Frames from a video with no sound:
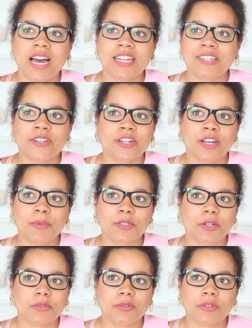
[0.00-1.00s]
hatten wir, glaube ich,
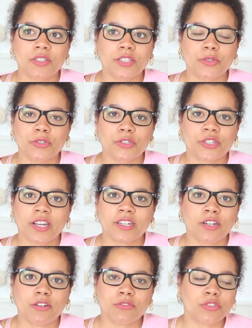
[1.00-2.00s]
auch nur noch die
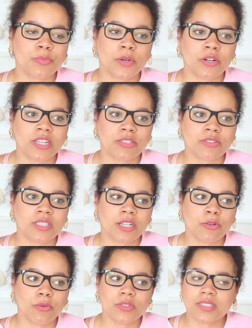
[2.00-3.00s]
Küchenschränke aufzubauen. Also der
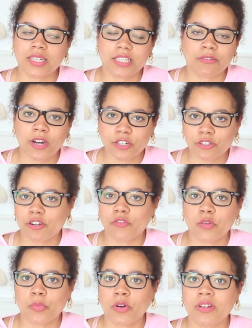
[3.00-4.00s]
Großteil hier war schon
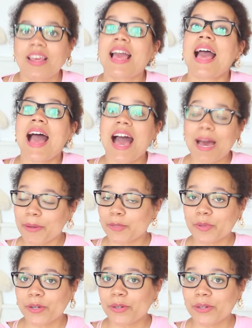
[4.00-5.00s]
aufgebaut. Aber ich
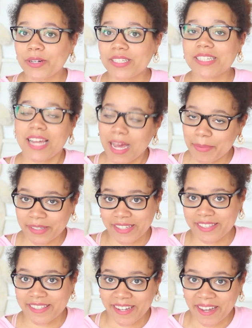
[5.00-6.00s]
bin glücklich, ich habe
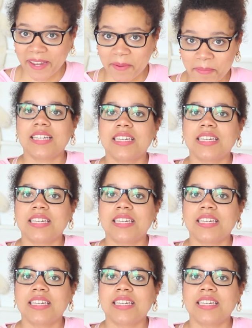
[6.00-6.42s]
jetzt einen.